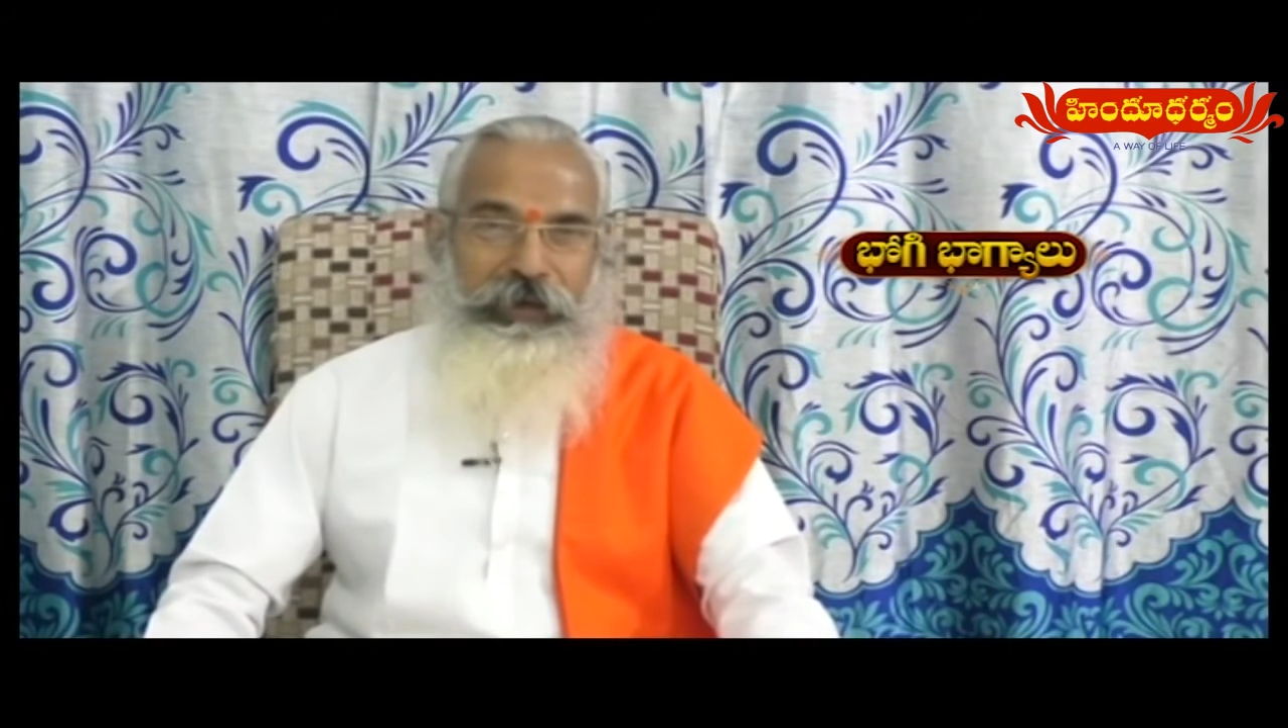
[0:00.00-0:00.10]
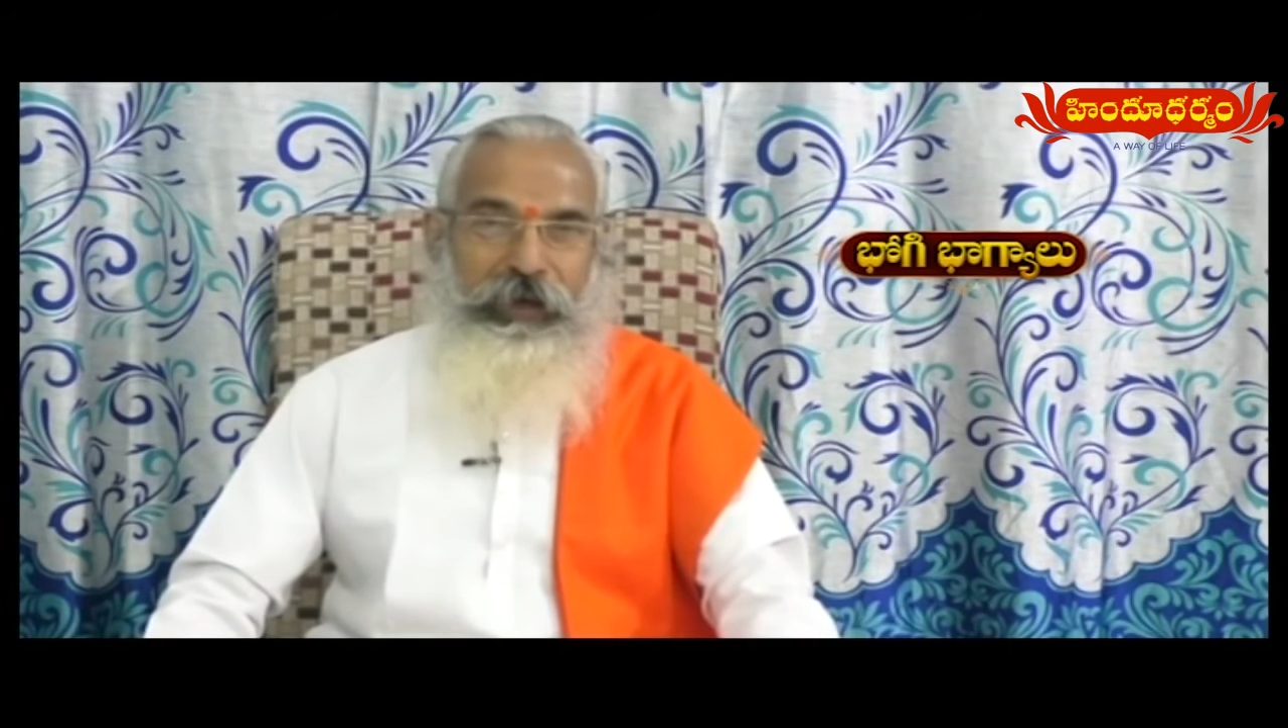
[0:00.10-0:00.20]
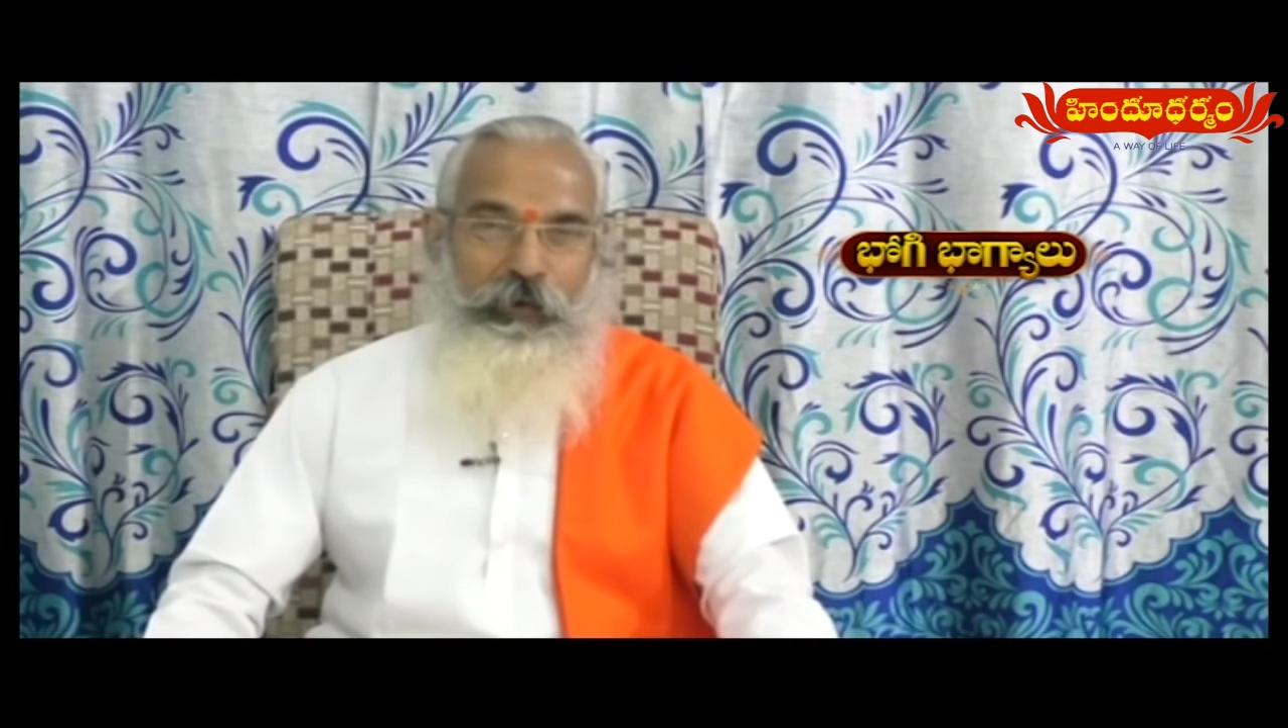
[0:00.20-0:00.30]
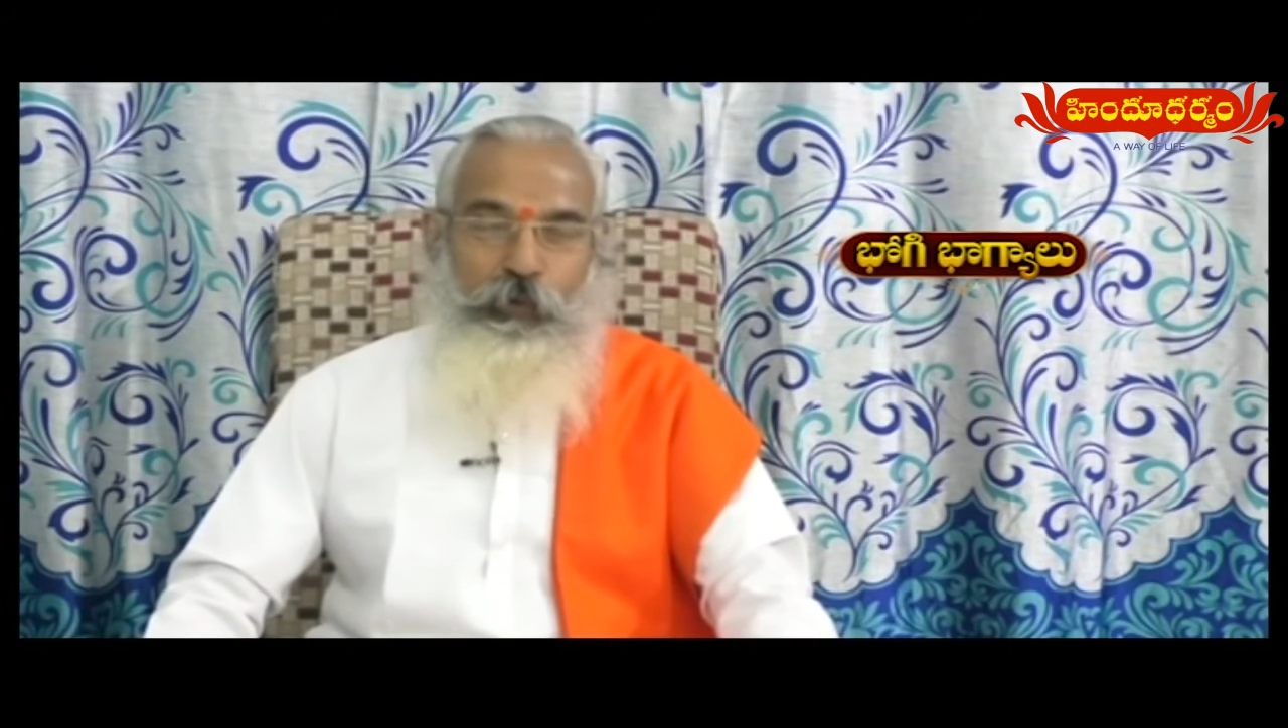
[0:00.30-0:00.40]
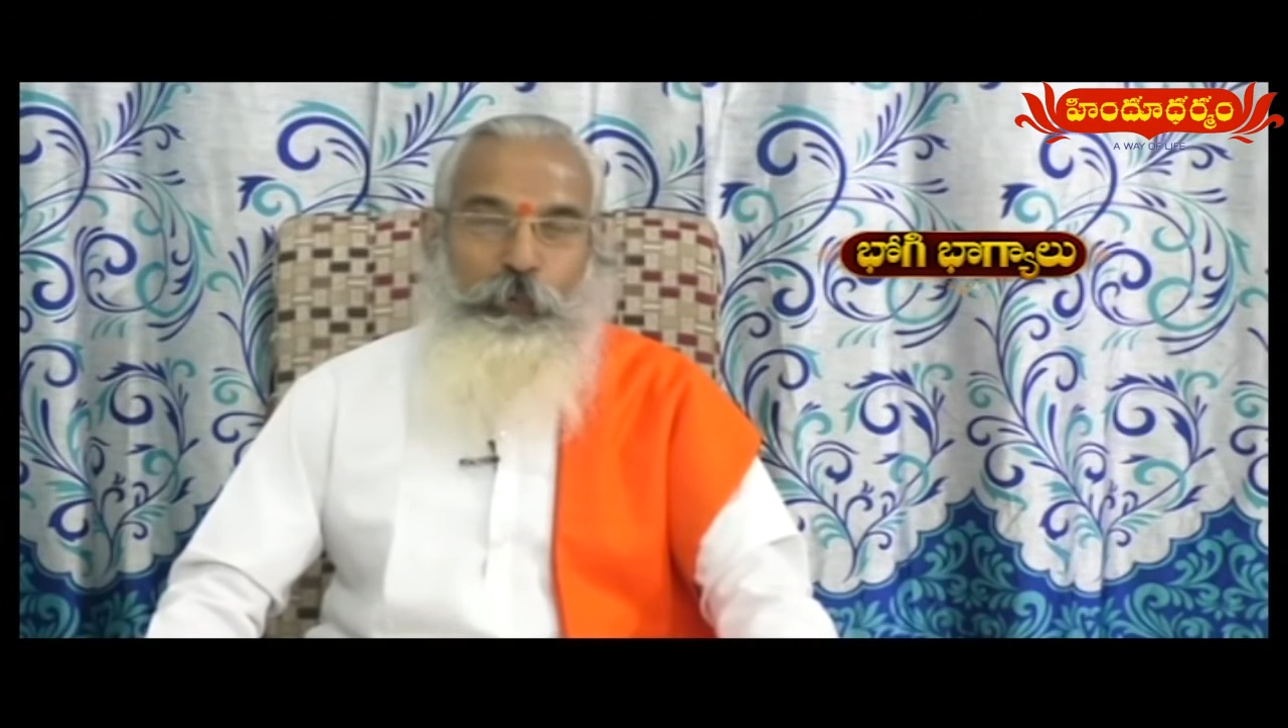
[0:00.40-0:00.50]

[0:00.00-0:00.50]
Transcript: మంటల